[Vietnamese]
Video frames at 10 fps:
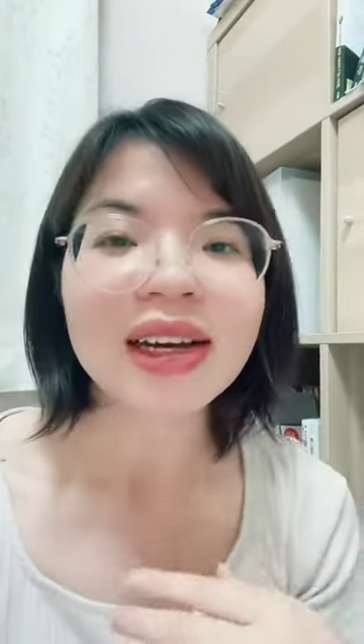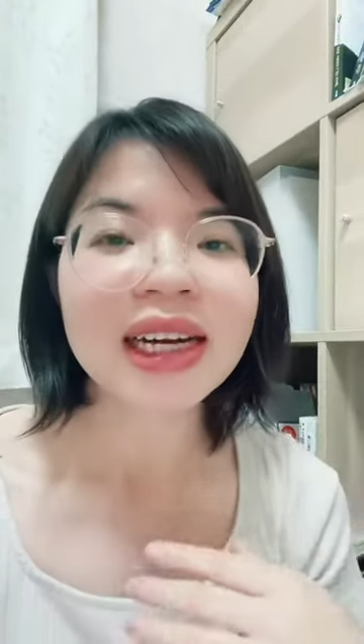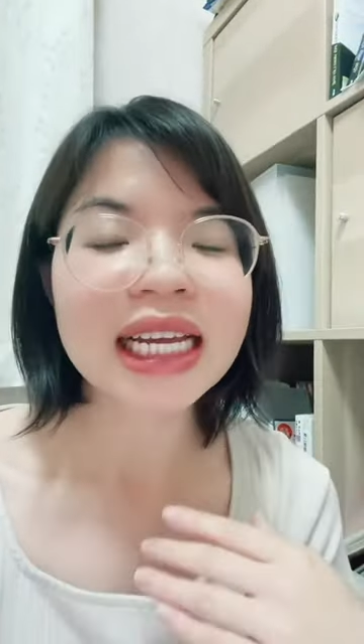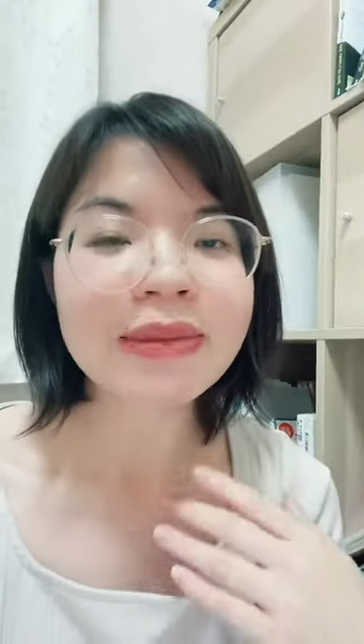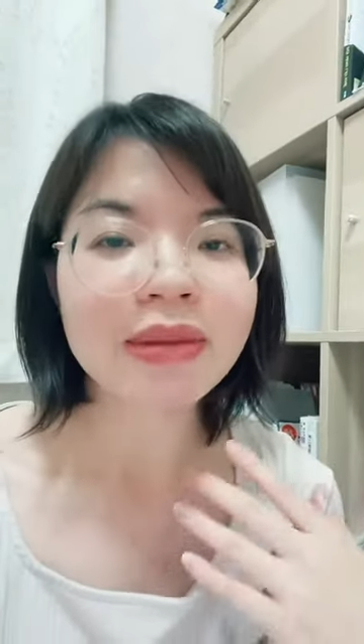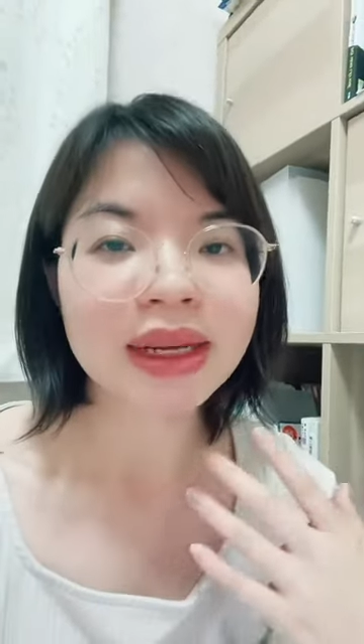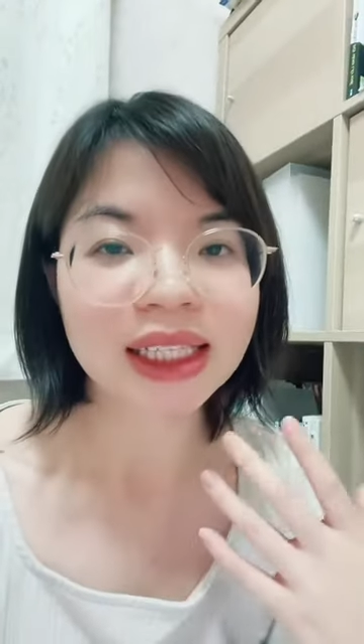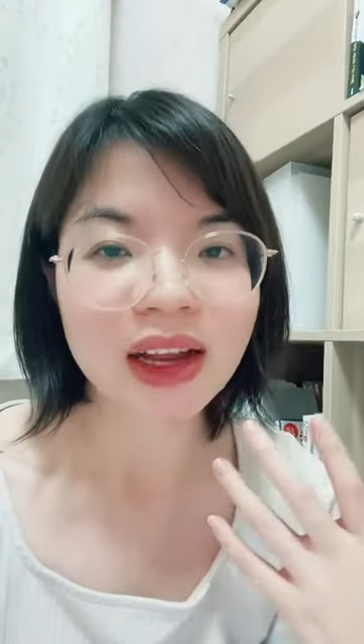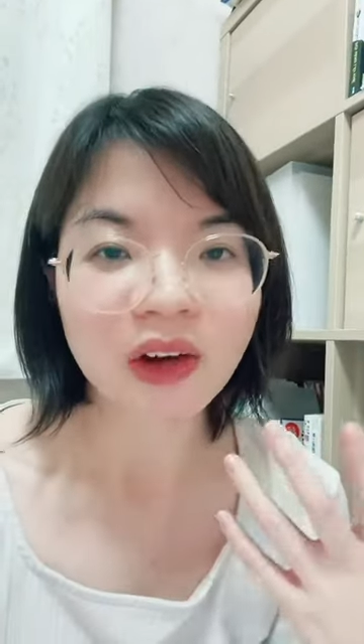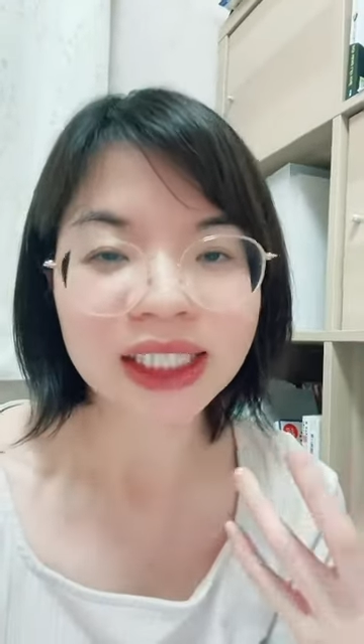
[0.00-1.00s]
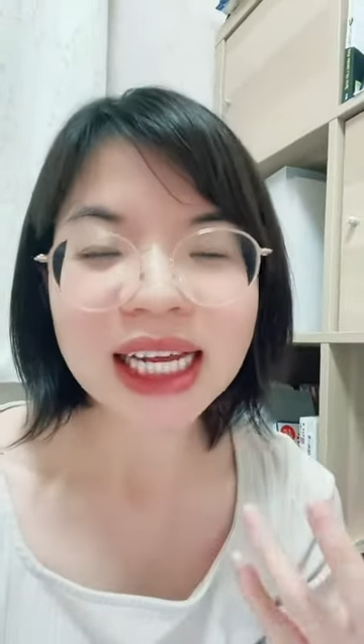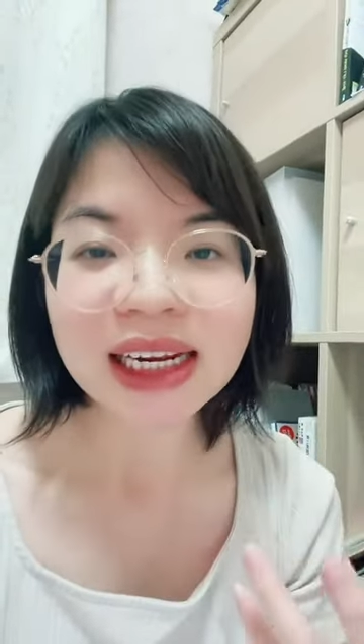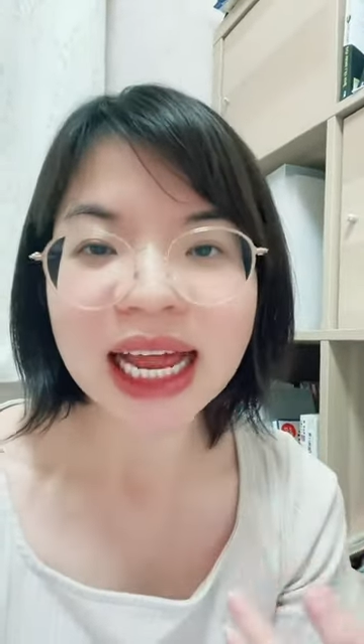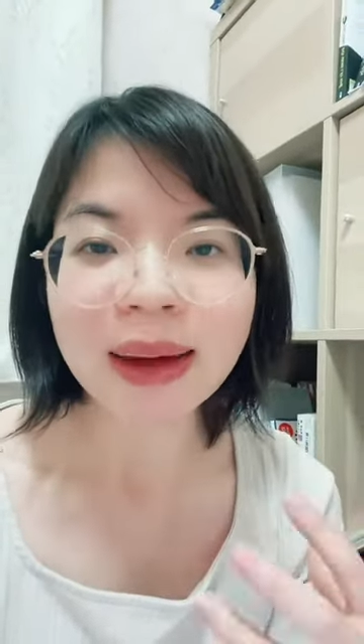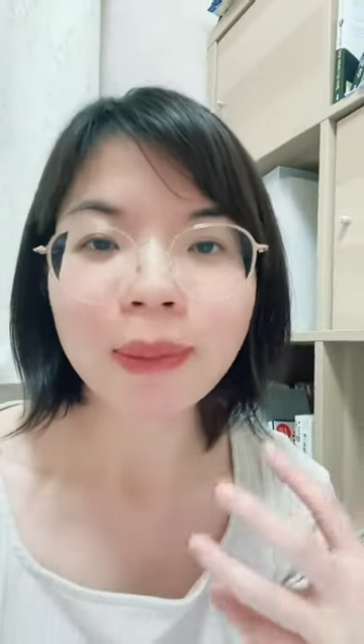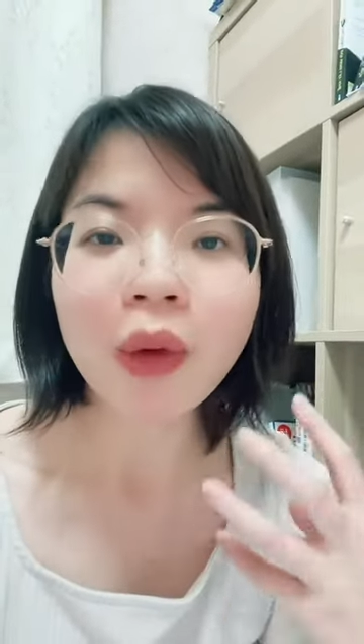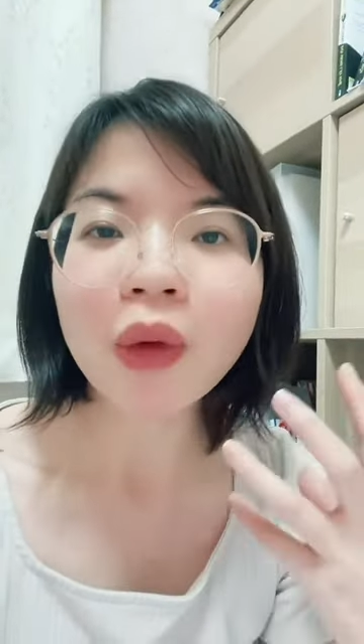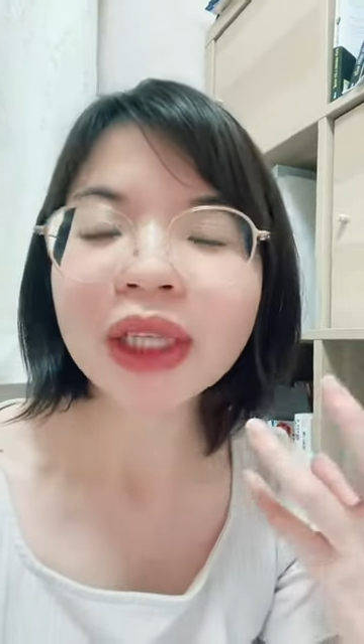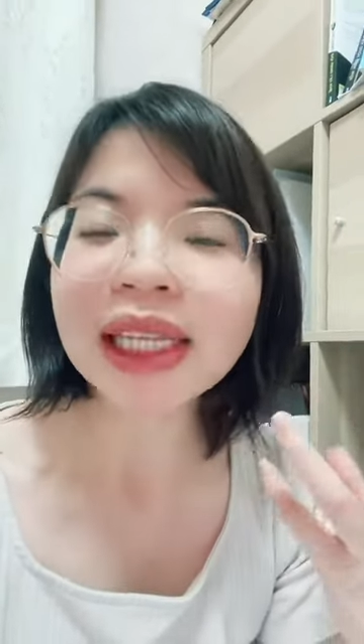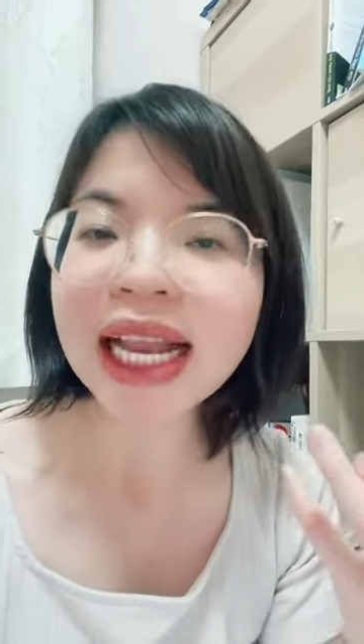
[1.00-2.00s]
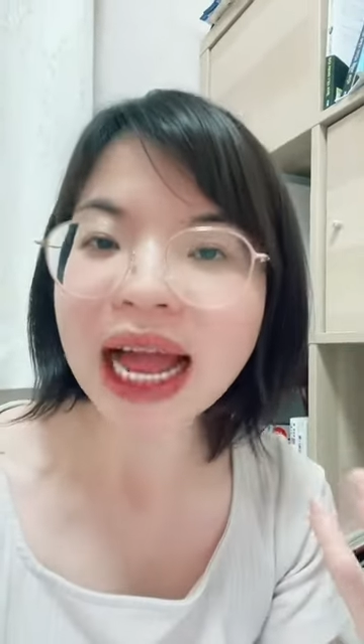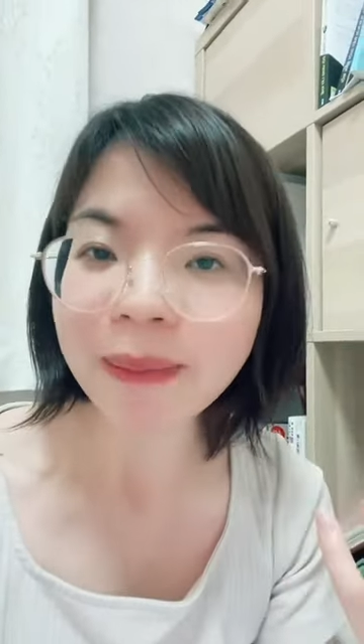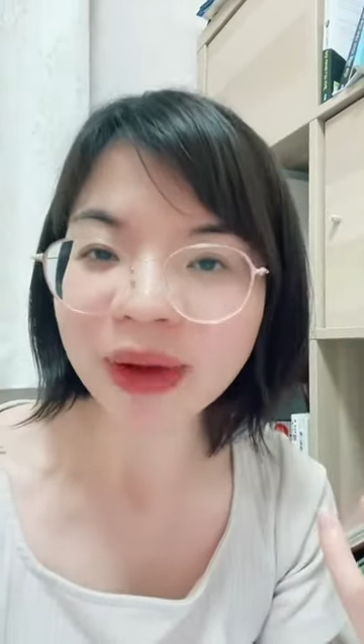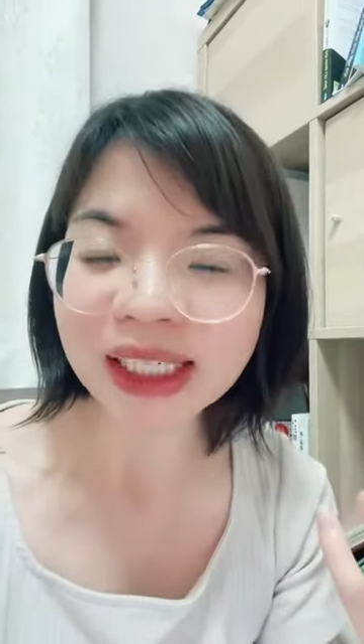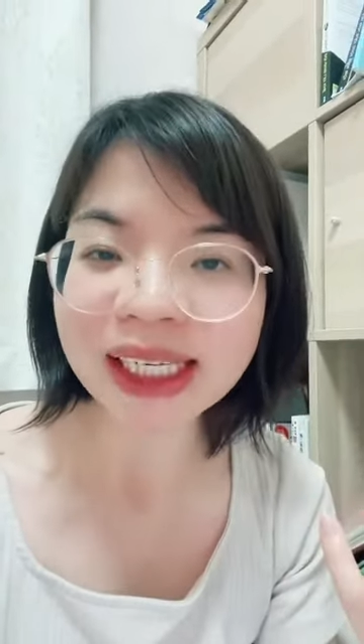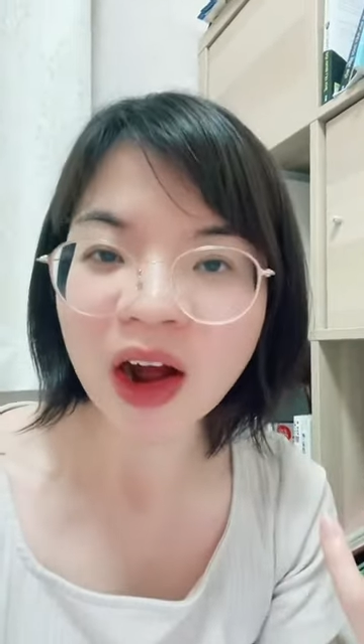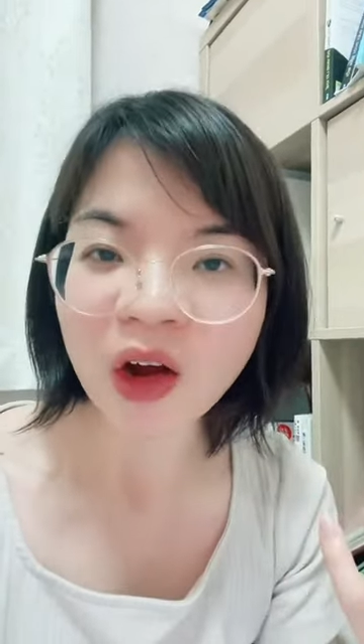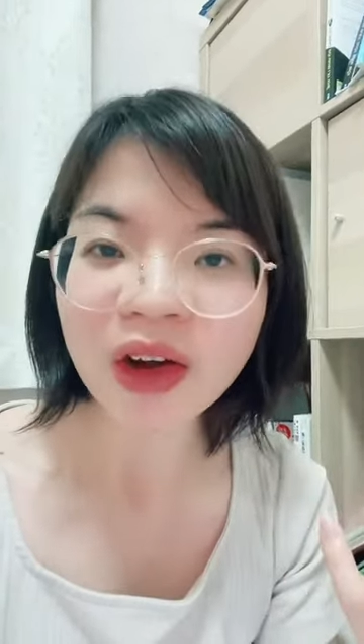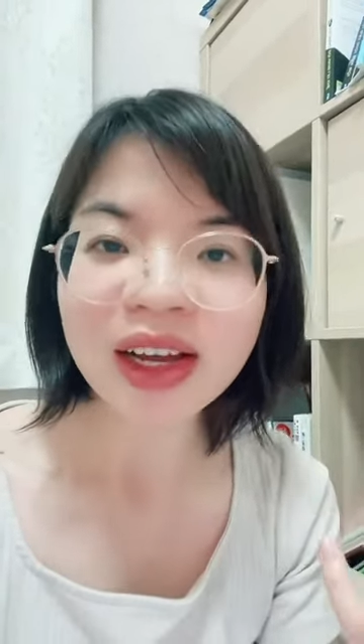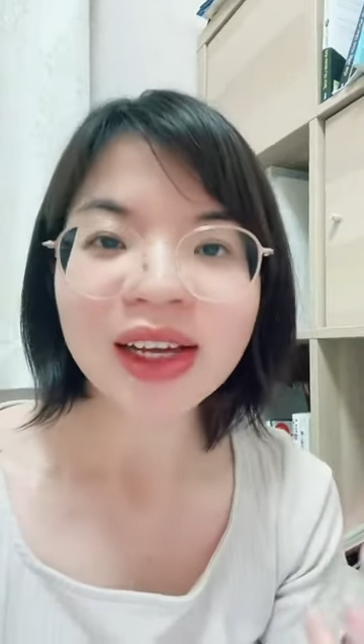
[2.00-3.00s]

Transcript: Khi mà mình nói rằng là muốn làm cái gì đó